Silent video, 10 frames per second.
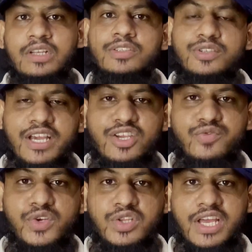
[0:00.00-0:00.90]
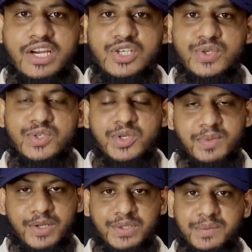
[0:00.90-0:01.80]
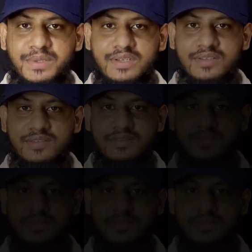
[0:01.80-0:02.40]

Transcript: তো থ্যাংক ইউ ভিডিও দেখার জন্য সবাই ভালো থাকবেন